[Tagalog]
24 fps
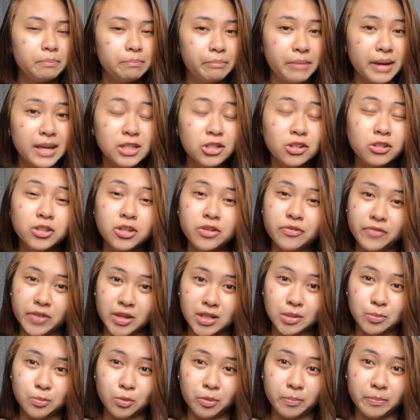based on their
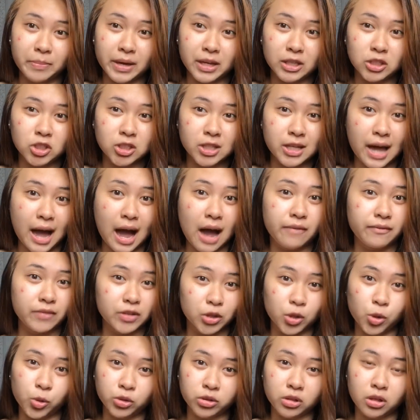Facebook page, they have a
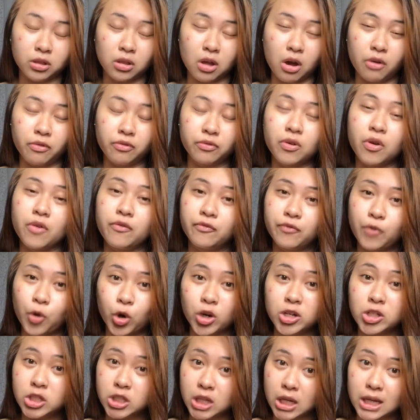total of
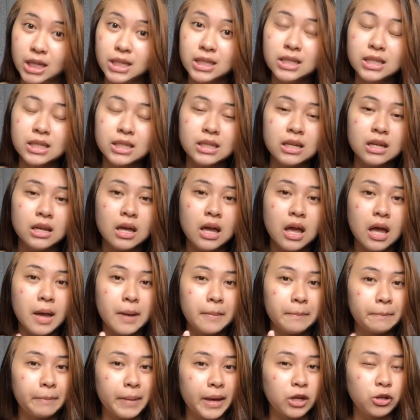4 shades.
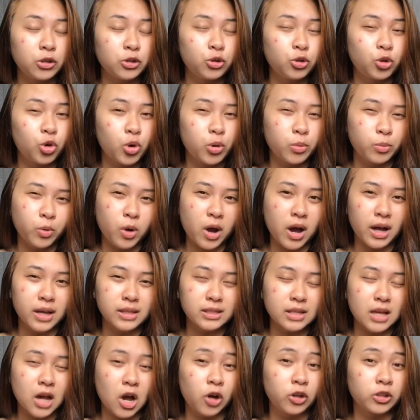Pero nung kumuha
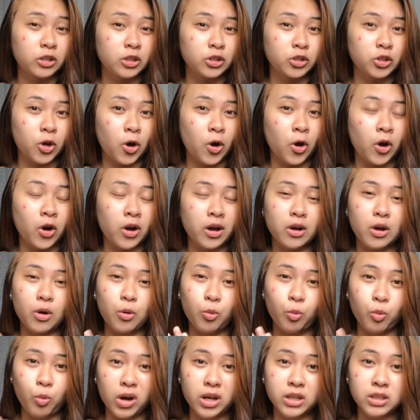kasi ako nito,
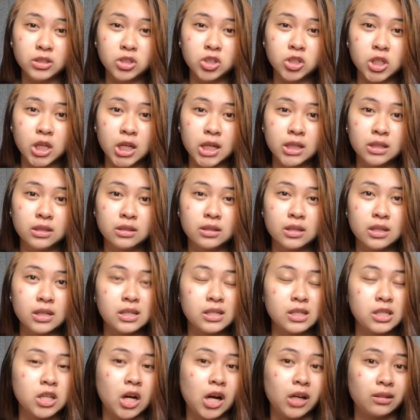one shade
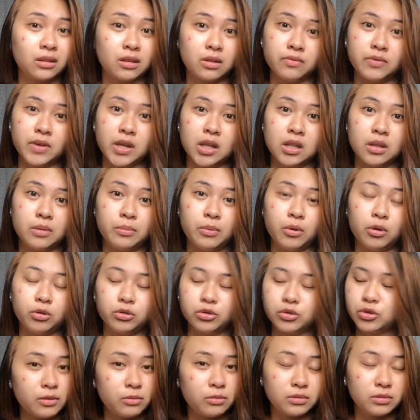is not available.
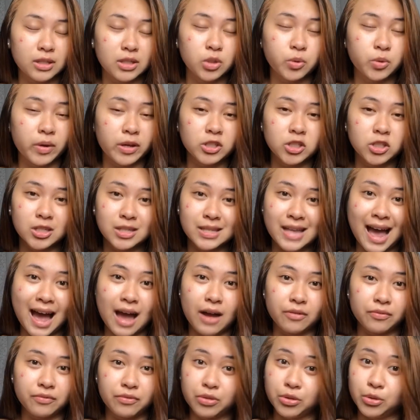So that's why I just
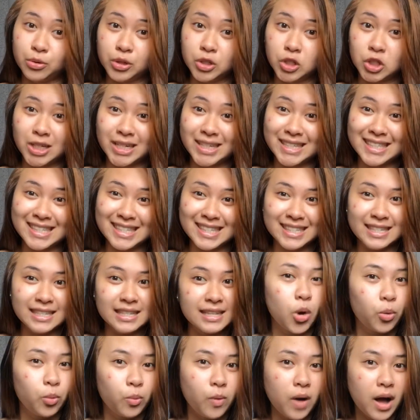have 3 shades.
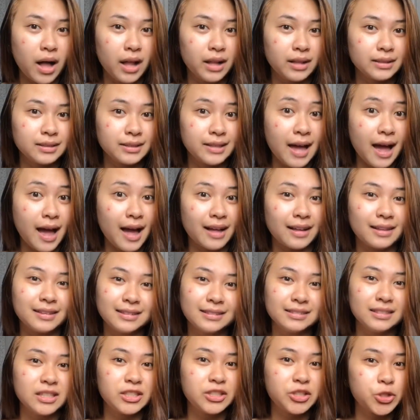Well, yeah,
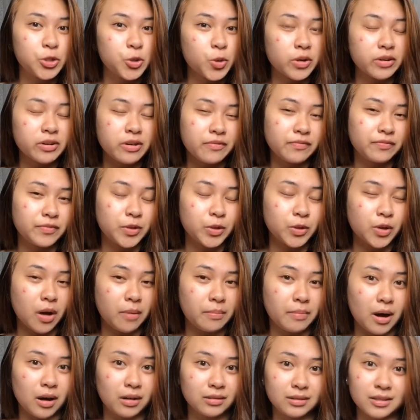let's do a review
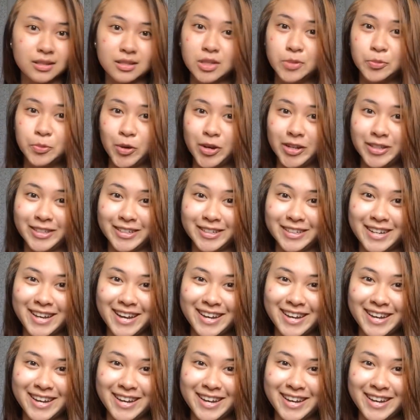about this product,